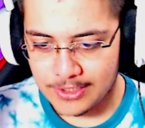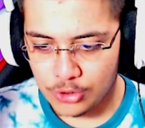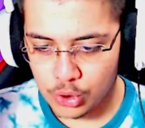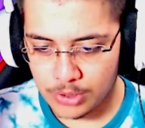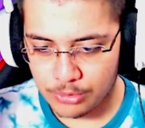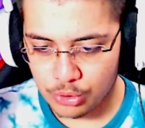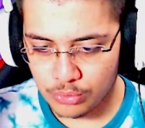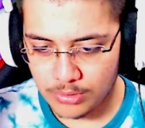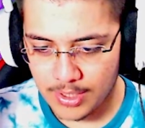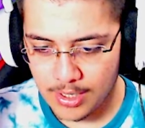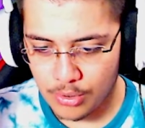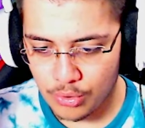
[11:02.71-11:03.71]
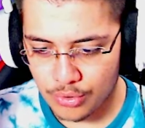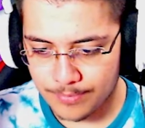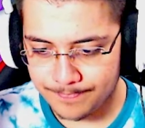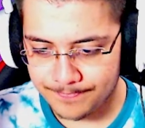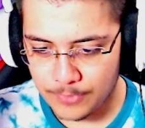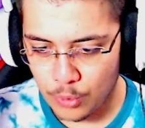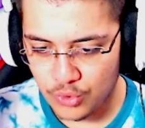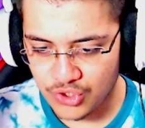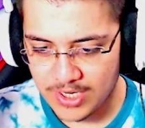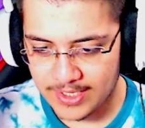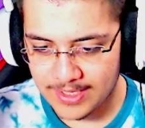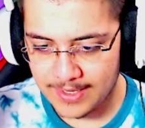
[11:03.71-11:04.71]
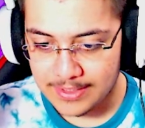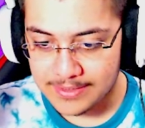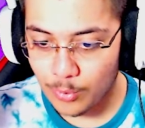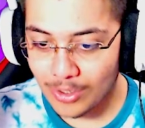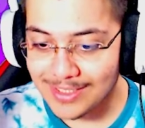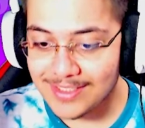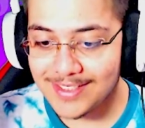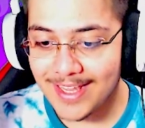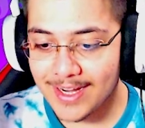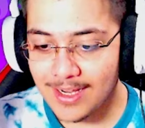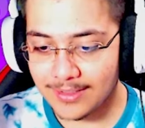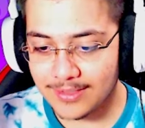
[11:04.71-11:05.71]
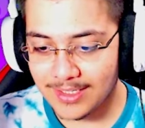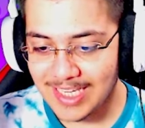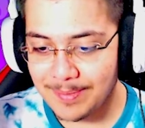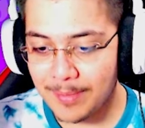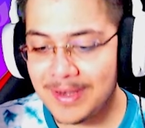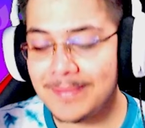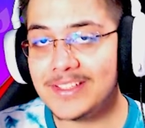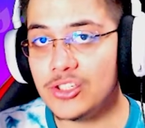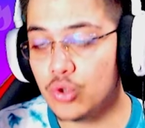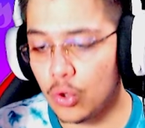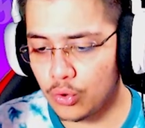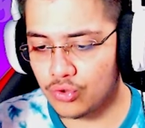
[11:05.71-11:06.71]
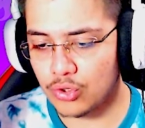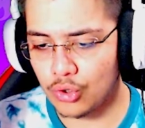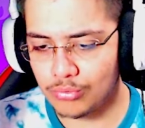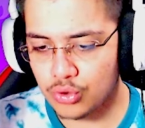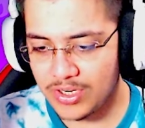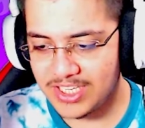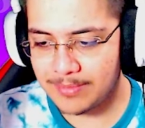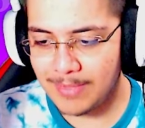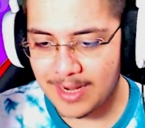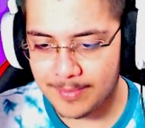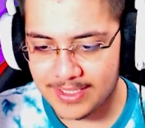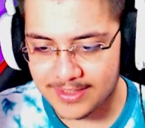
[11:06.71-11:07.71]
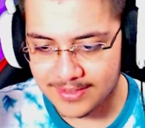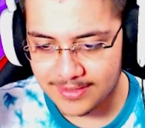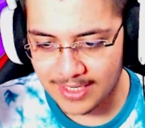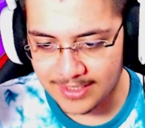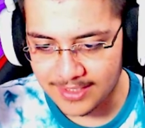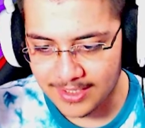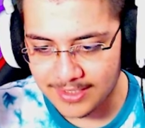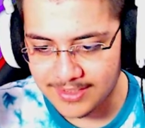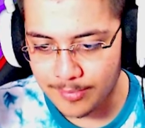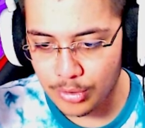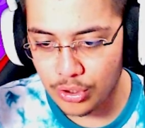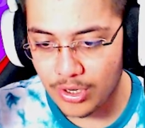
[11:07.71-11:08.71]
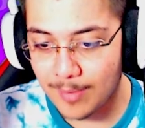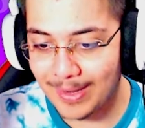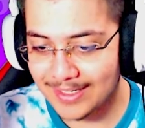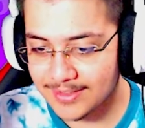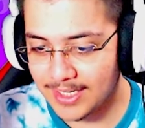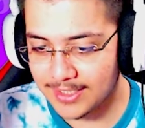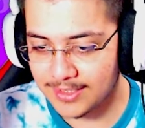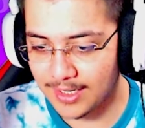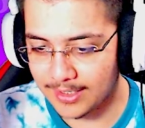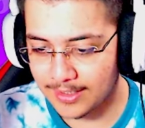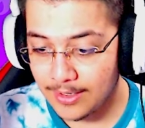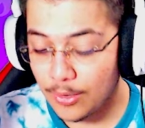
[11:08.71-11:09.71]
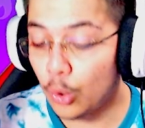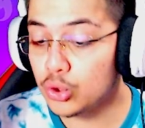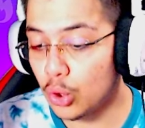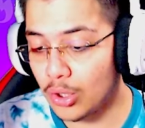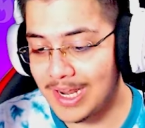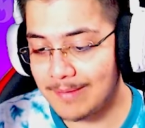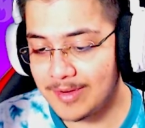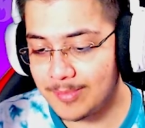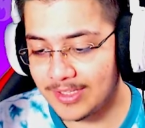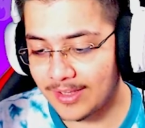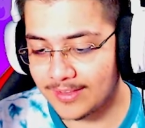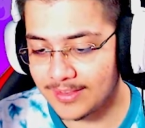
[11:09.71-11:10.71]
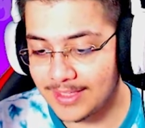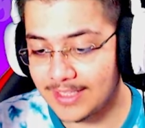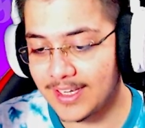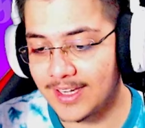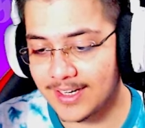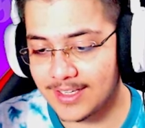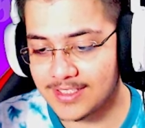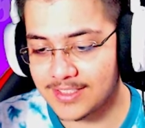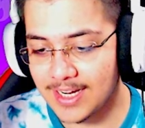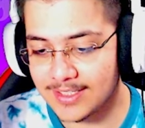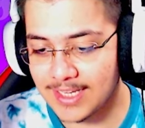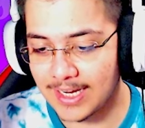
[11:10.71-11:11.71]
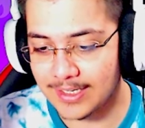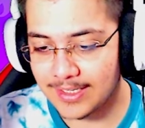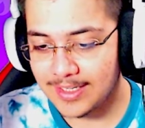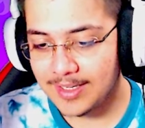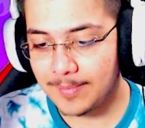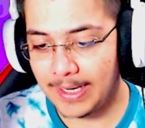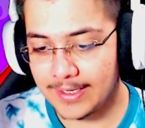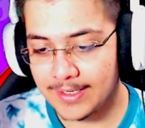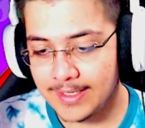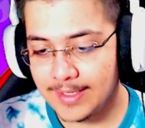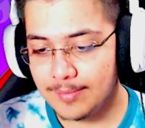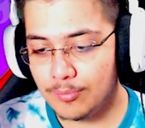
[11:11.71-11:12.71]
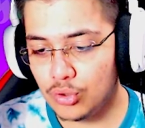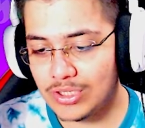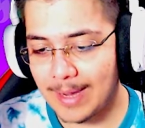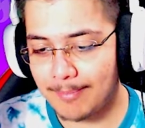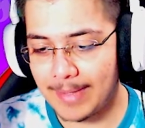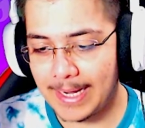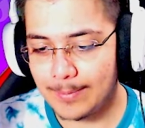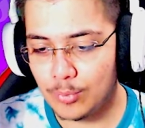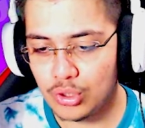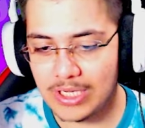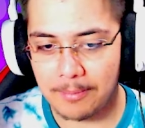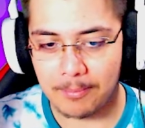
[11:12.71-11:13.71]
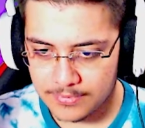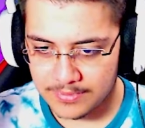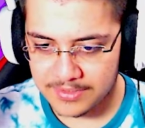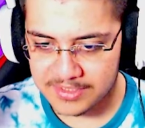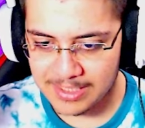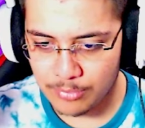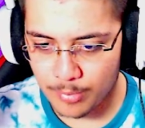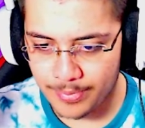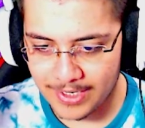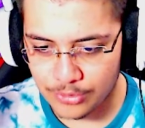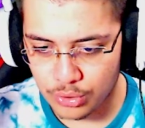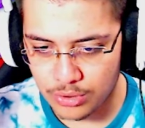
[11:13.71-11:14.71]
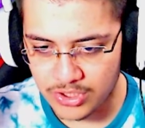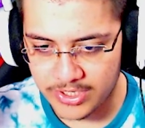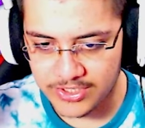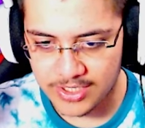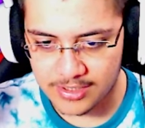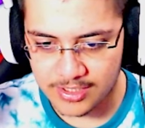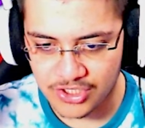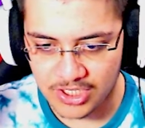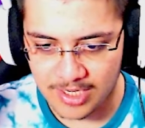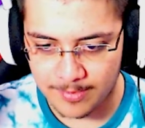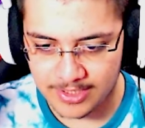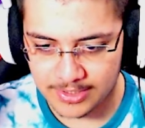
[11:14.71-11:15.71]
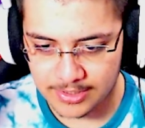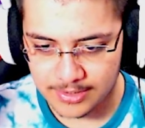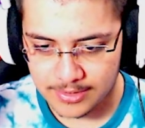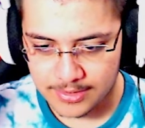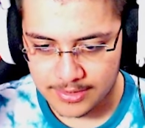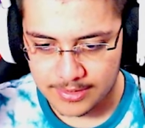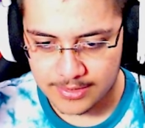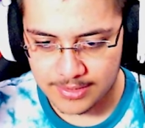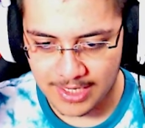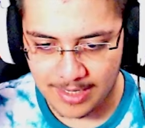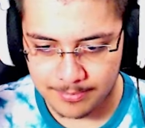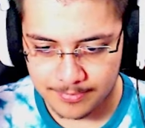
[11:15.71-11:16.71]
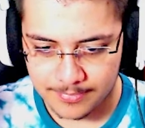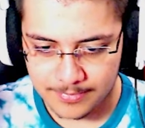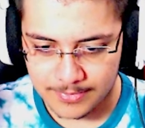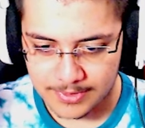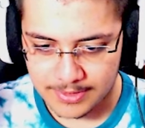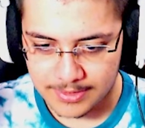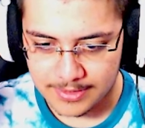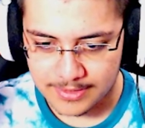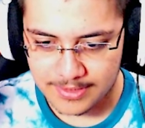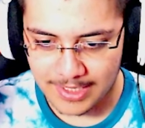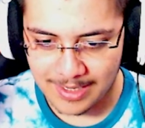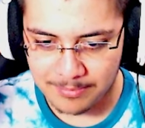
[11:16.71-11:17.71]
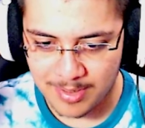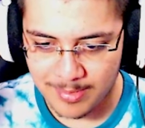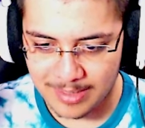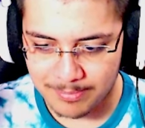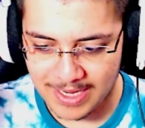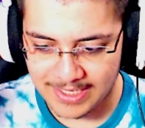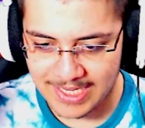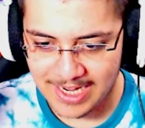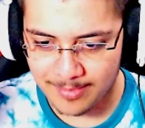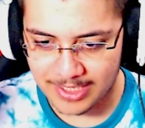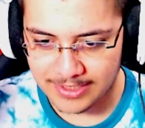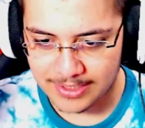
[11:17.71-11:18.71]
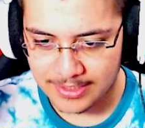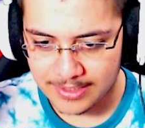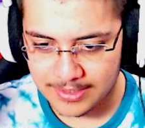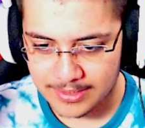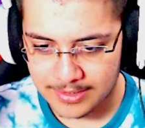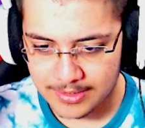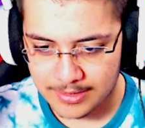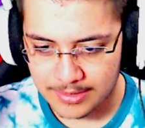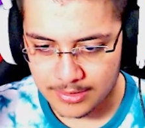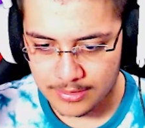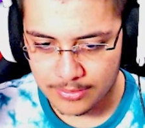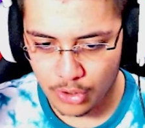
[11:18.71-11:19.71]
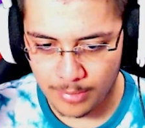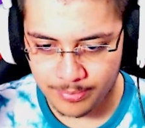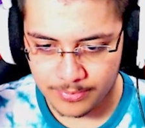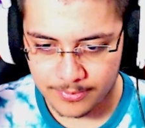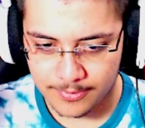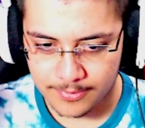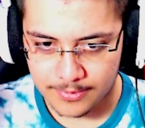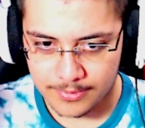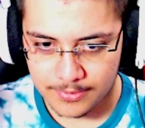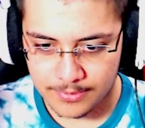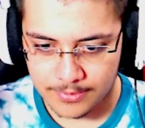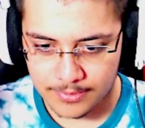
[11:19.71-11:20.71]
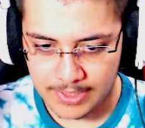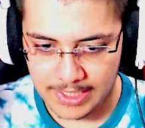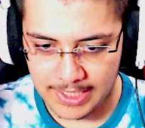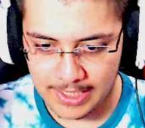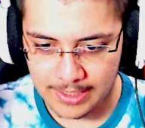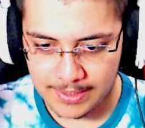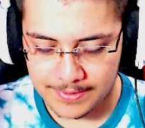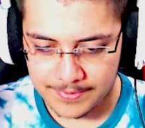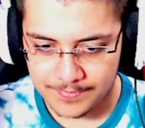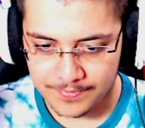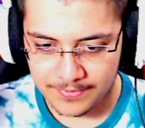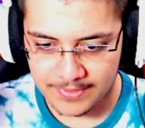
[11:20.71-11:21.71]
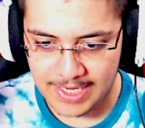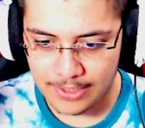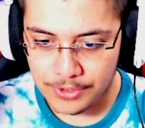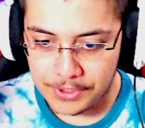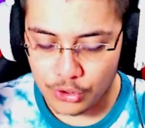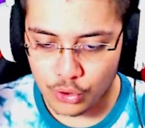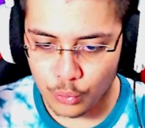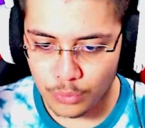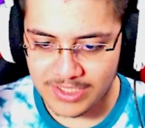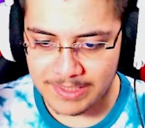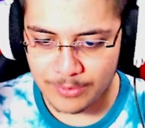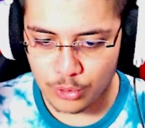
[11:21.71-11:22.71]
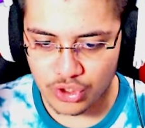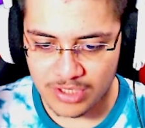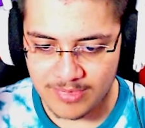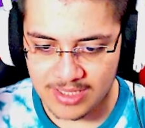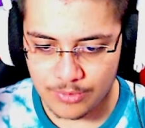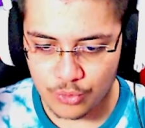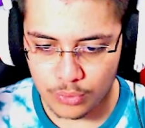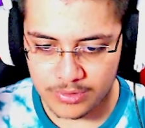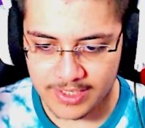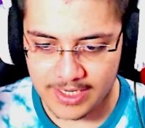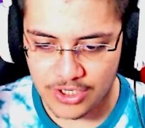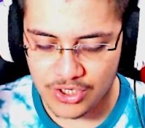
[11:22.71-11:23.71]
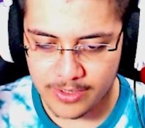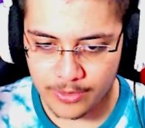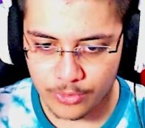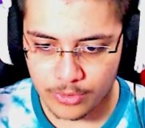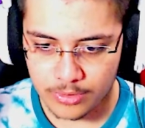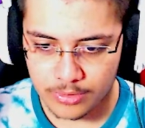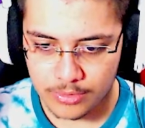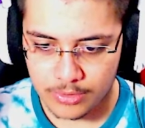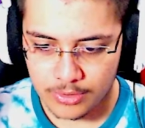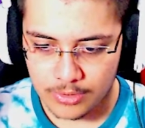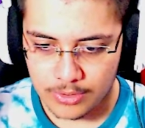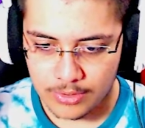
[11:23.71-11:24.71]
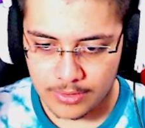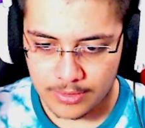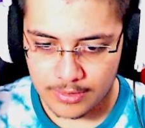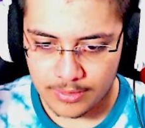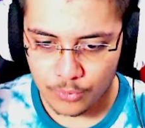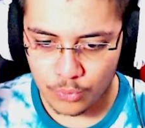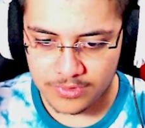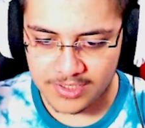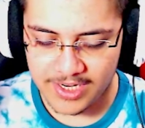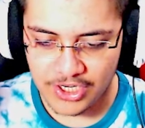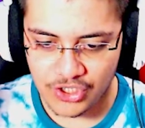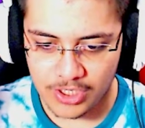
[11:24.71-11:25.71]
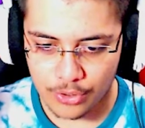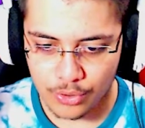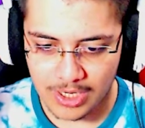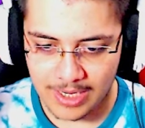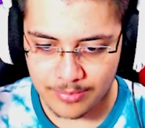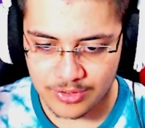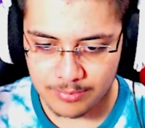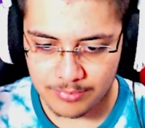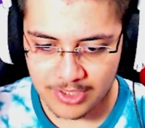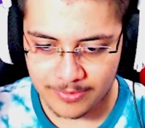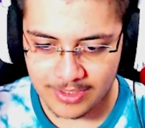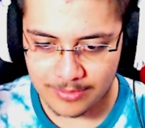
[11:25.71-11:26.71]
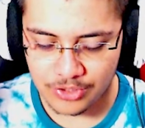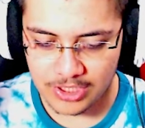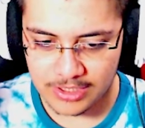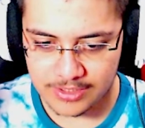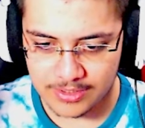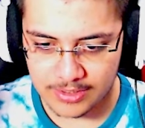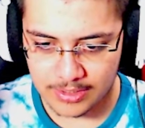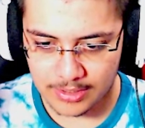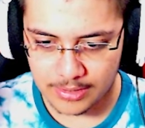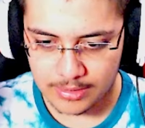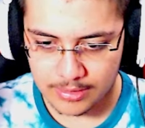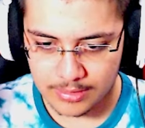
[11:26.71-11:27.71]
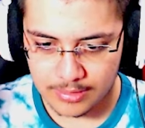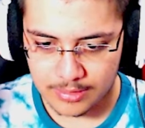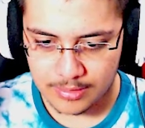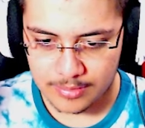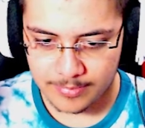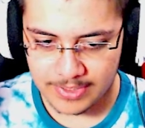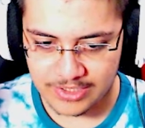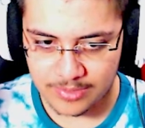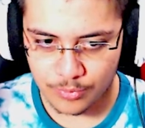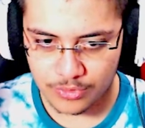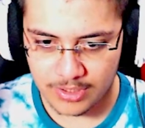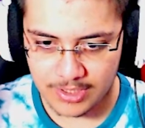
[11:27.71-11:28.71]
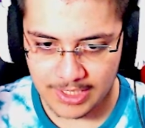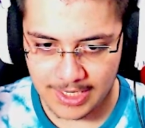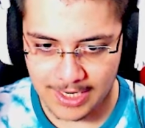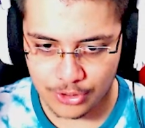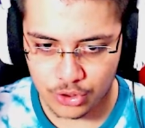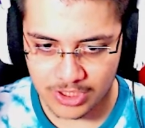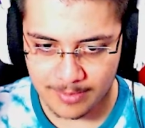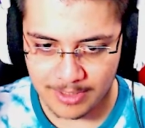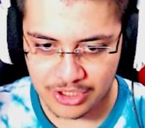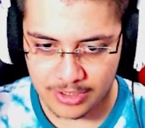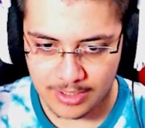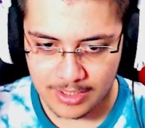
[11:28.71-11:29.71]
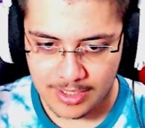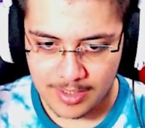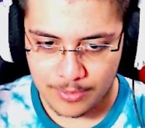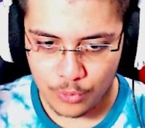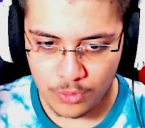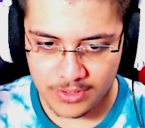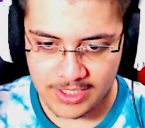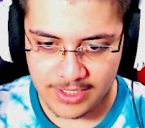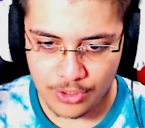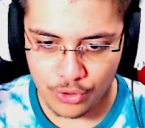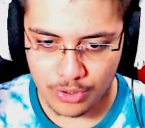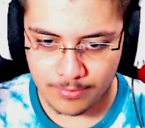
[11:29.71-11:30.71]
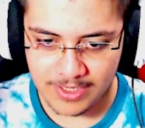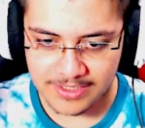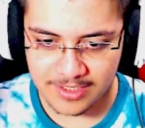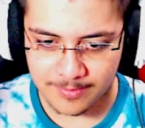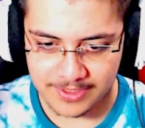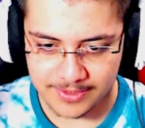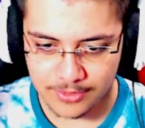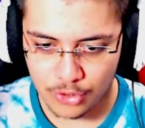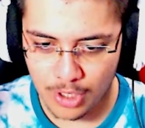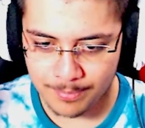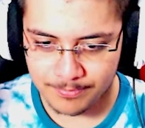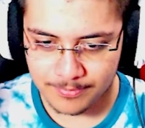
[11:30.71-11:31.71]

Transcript: Şimdi şunları alıyorum öncelikle. Bu arada seri atak yapabilmesi çok güzel olmuş. O iki mermi tak tak atabiliyor ya bak tak tak. O çok önemli bir detay arkada tak tak. Bak mükemmel mükemmel. Hızlama operasyonu çekecektik çekemedik. Selam. Selam bebek ben kelebek. Hop. Helal. Diğer şu ultimi çözemedim ki ulti ne işe yarıyor? Ulti ne işe yarıyor abicim? Biri bana bir şey desin ya. Bence burada değil. Aa şurada bak şimdi. Ultiyi deniyorum. Hazır mıyız? Hop.